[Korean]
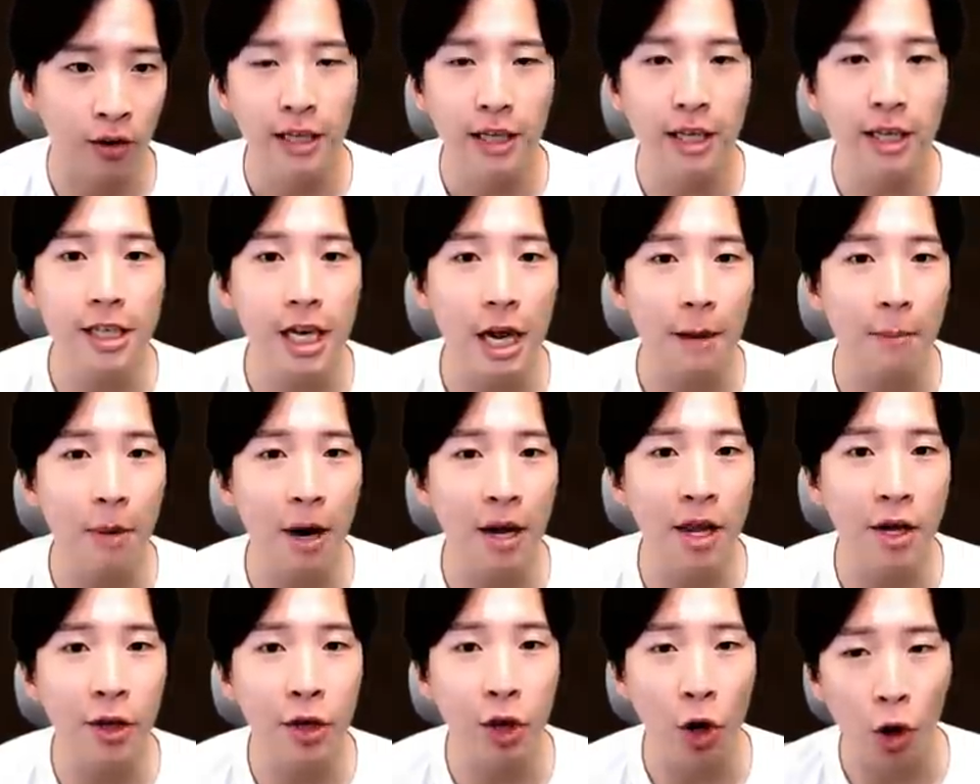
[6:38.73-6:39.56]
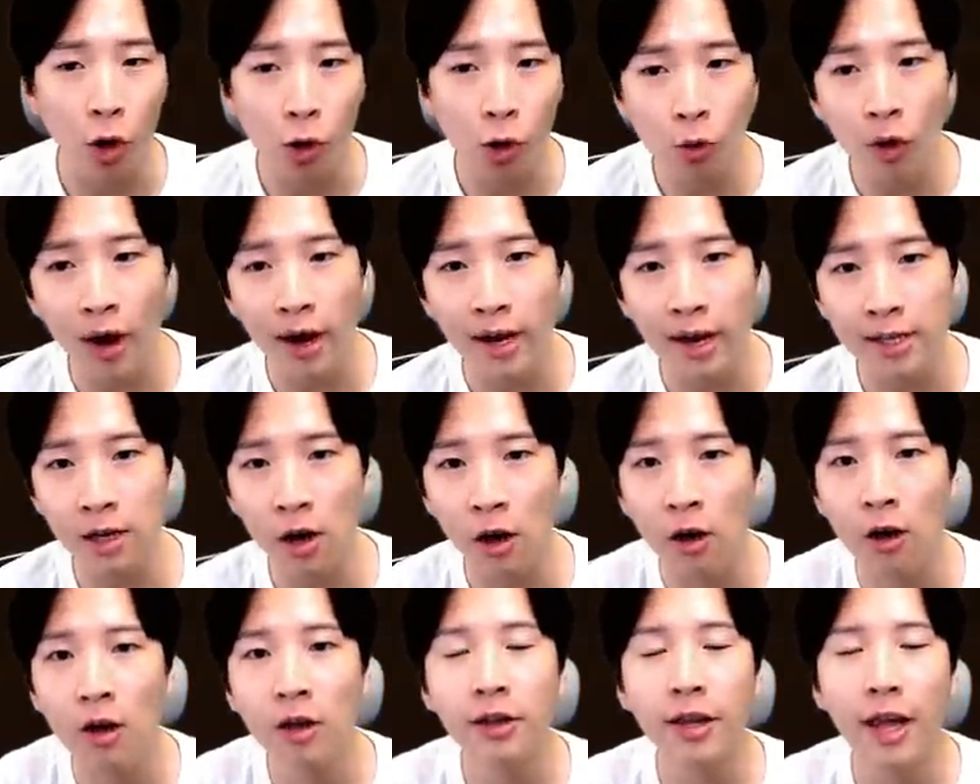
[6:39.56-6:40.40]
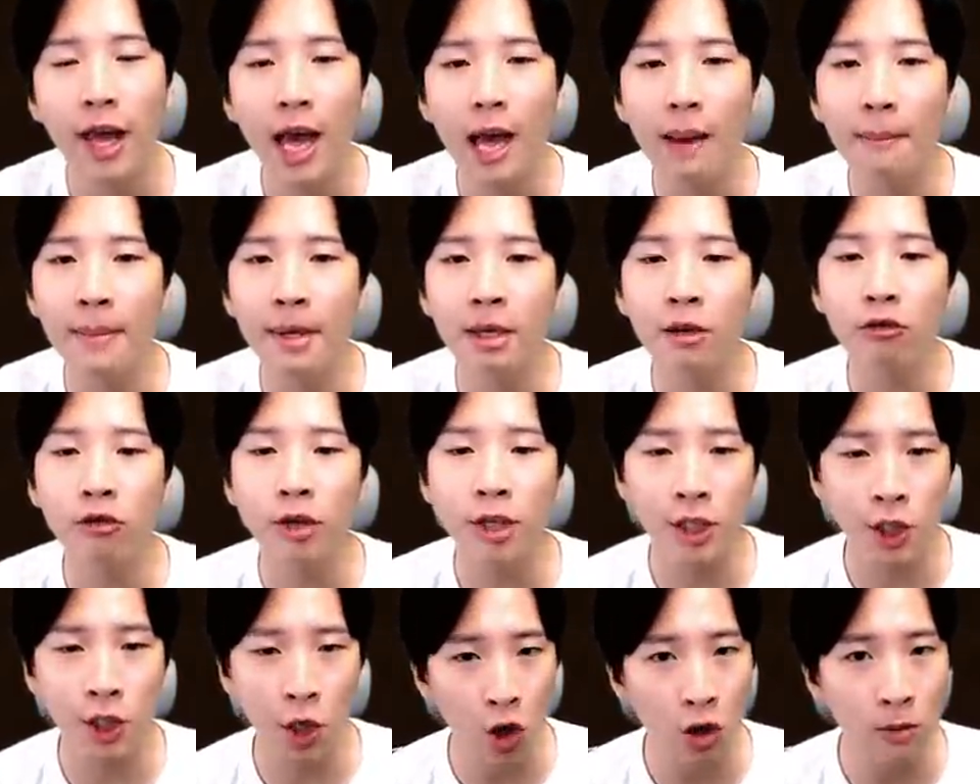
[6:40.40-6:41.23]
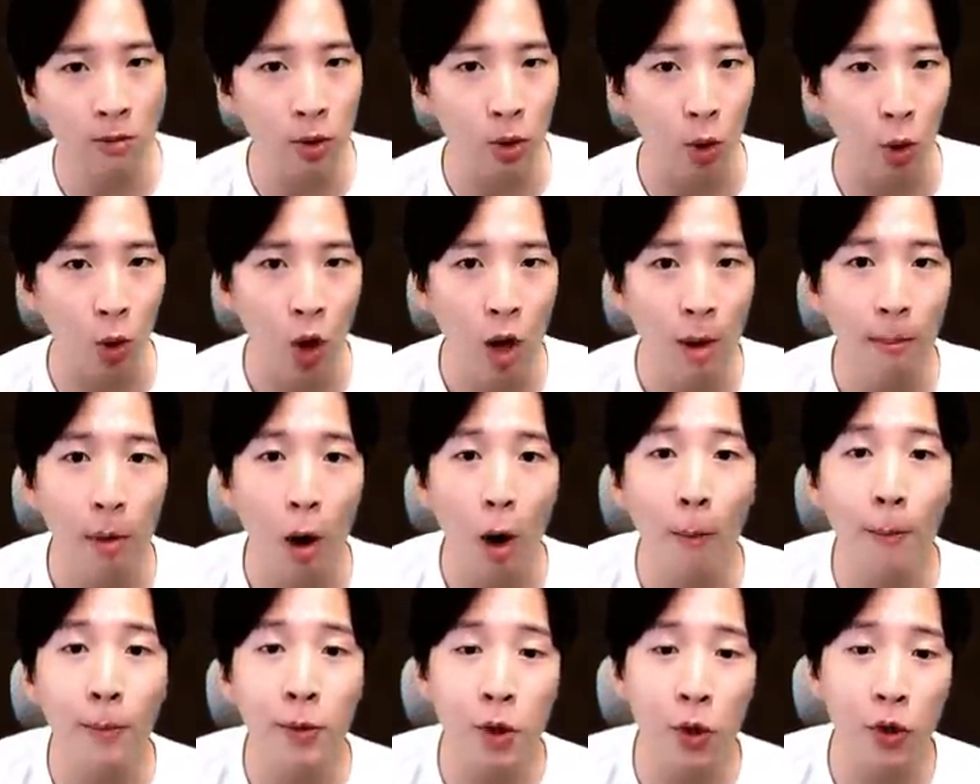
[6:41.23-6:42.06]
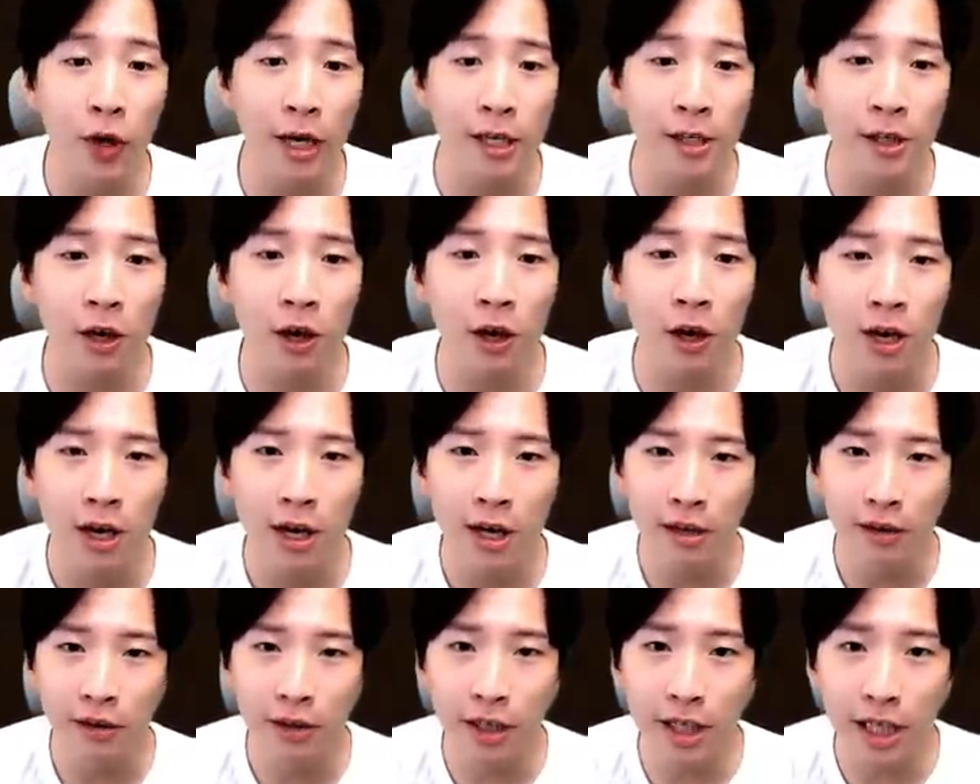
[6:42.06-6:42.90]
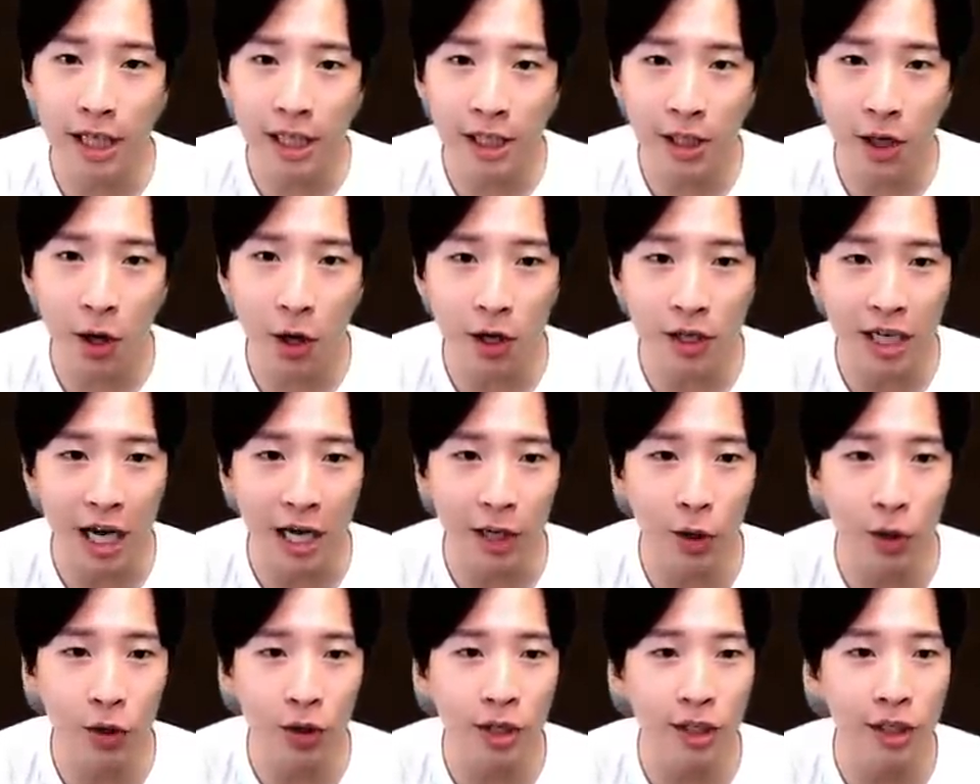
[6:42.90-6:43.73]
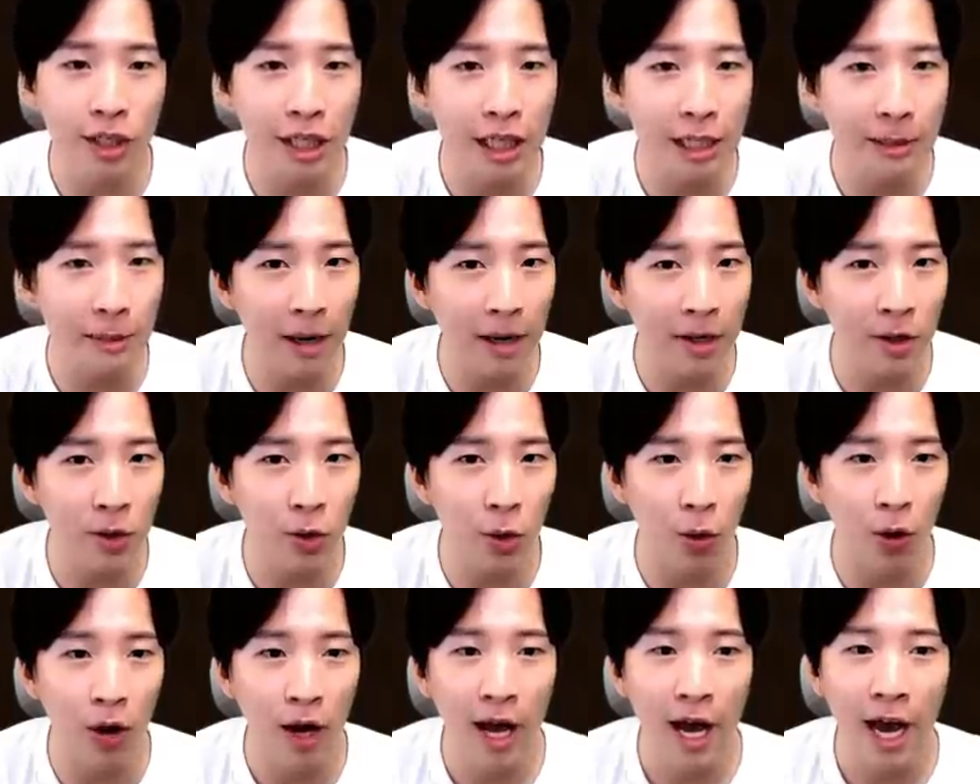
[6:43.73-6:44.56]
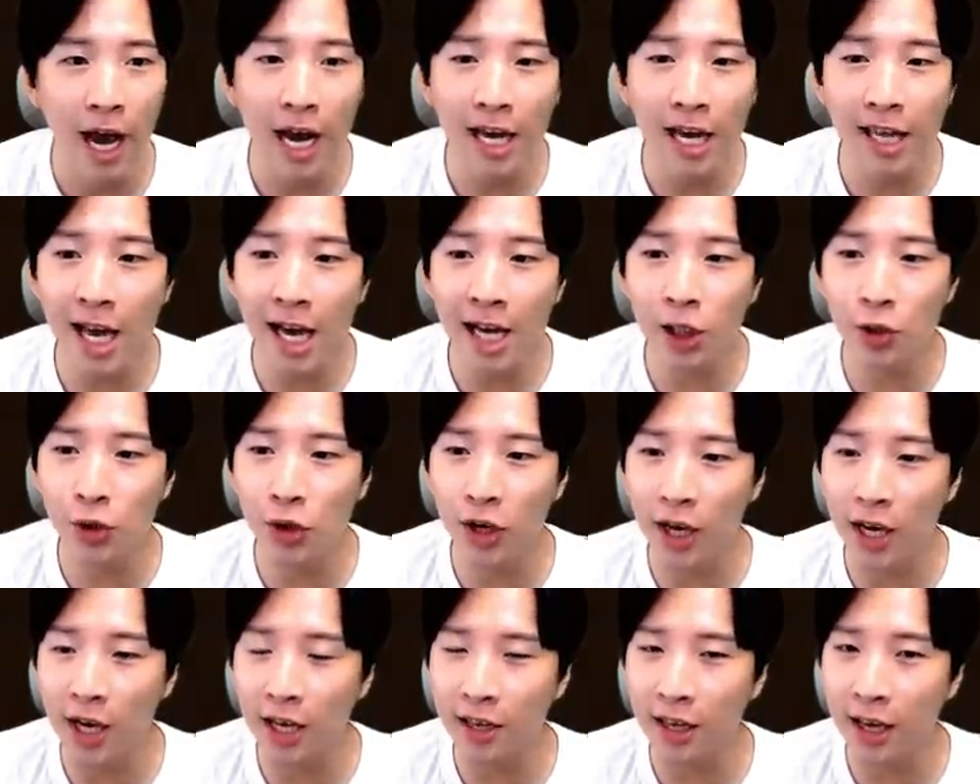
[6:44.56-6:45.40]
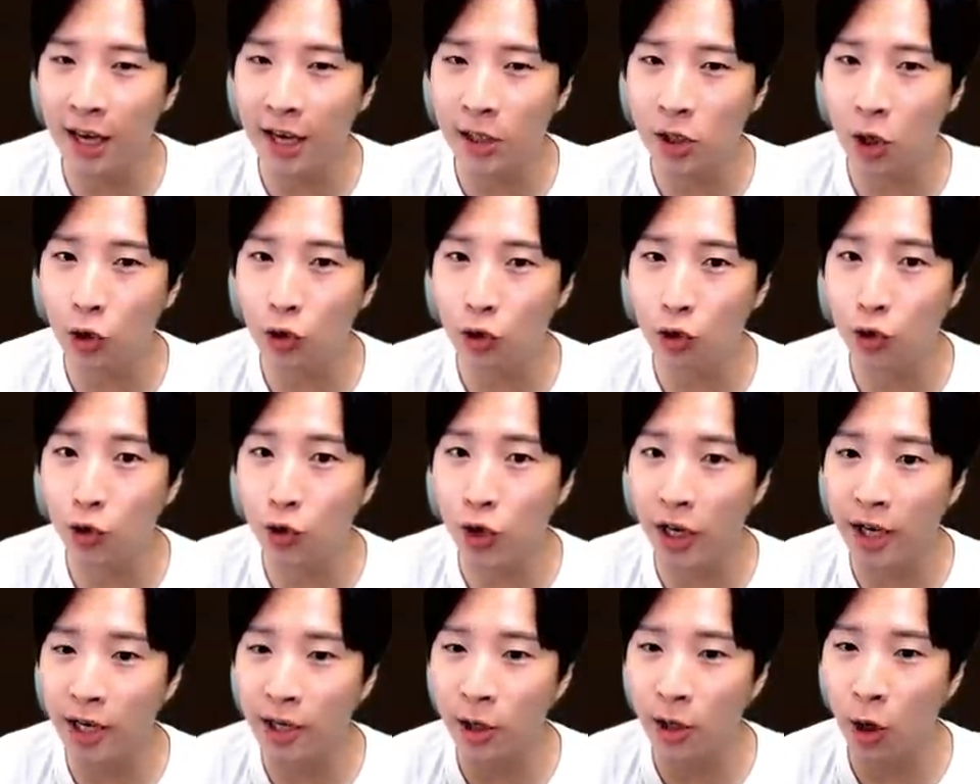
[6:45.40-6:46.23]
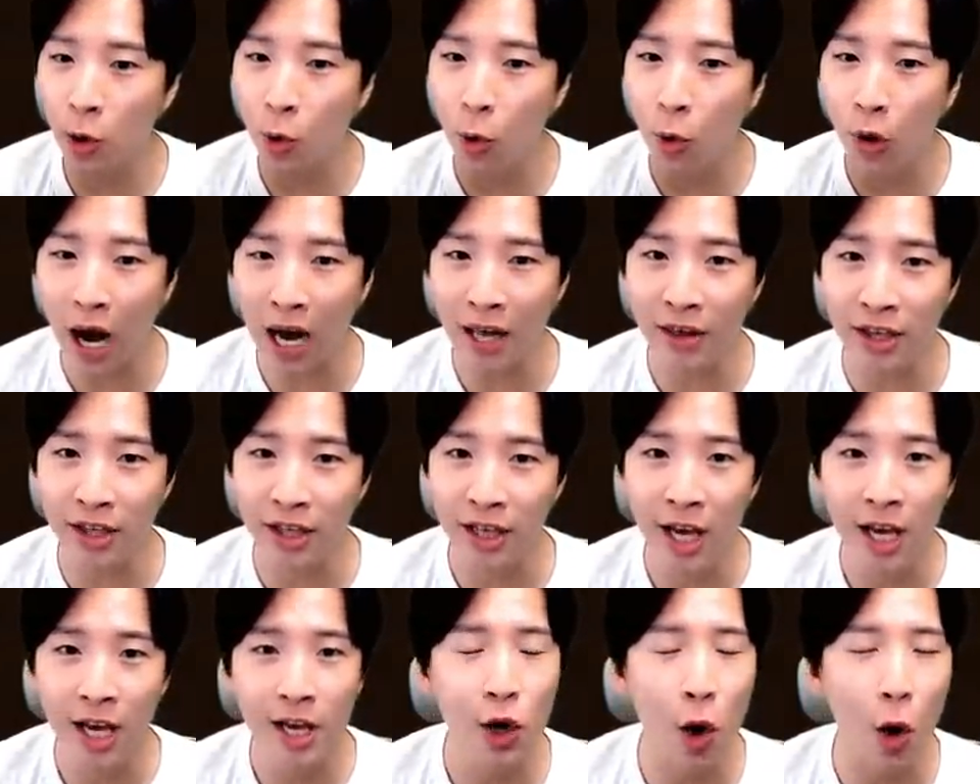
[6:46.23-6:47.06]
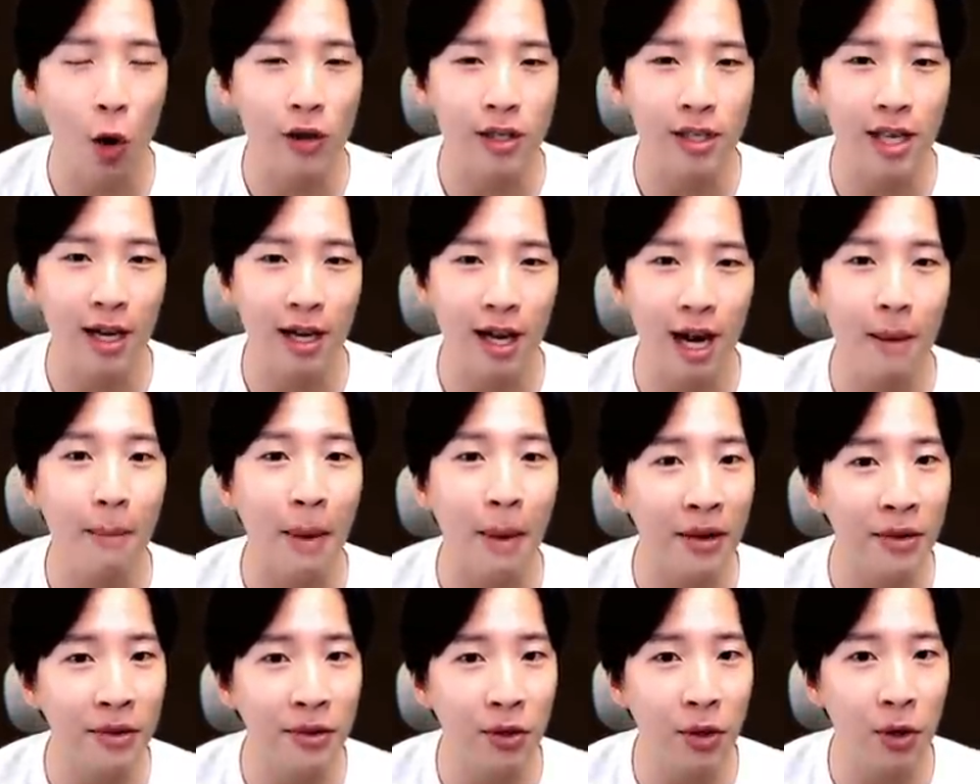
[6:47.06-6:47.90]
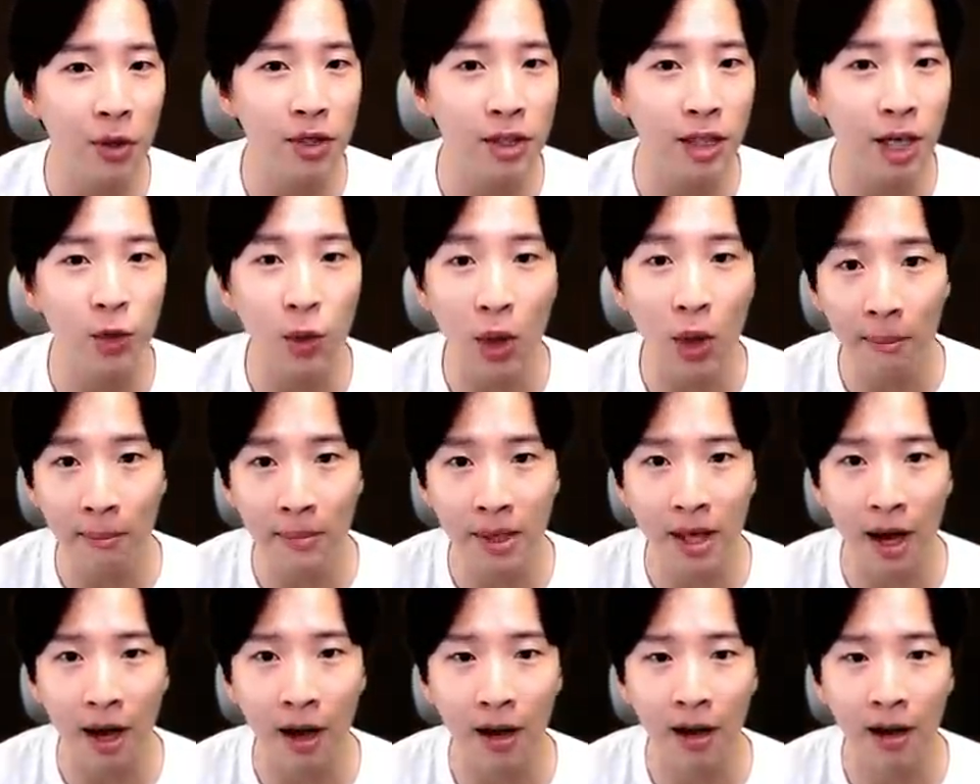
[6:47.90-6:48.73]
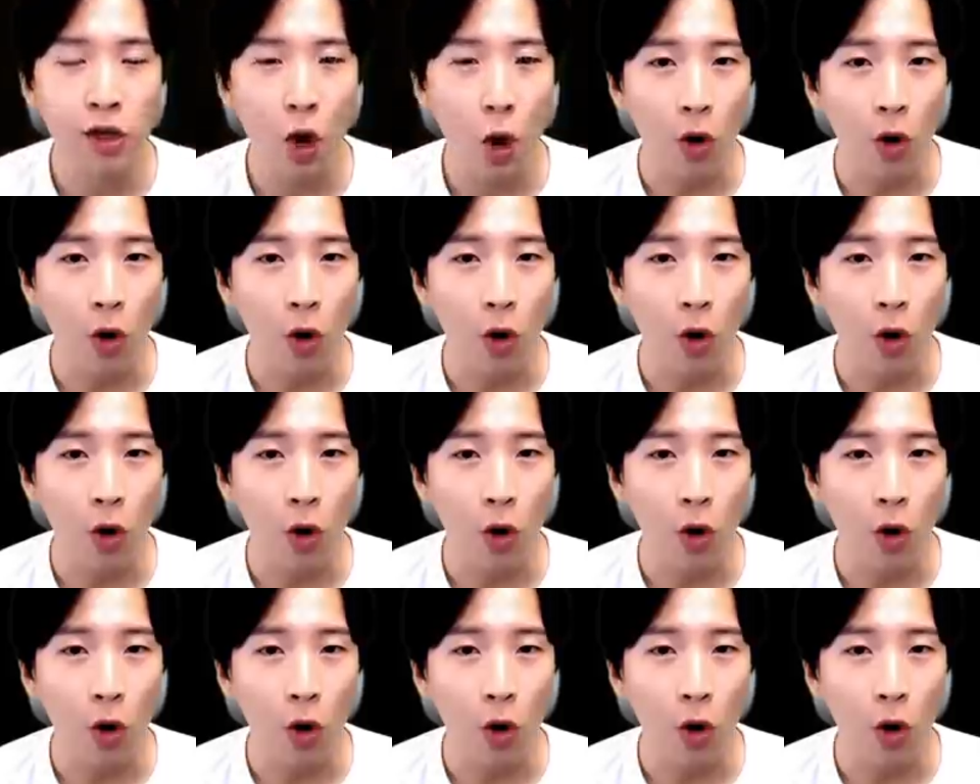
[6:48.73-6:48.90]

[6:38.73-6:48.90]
이 재판의 결과에서 대한민국이 처음으로 법정에서 디지털 자료를 기반으로 해당 죄에 대해서 유죄를 선고하는 역사가 만들어지게 됩니다.